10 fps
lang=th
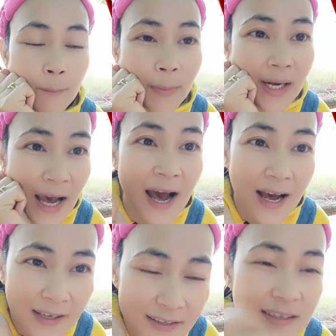เป็นทา
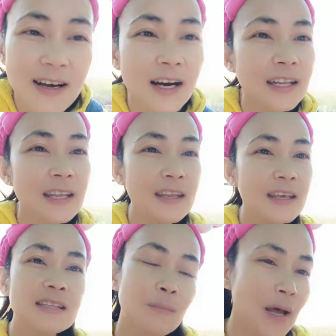งเลือก
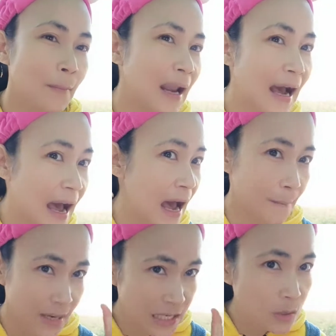ดีๆสำหรับราคา
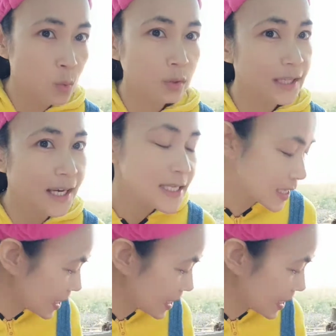ไม่สูงแต่ได้สิน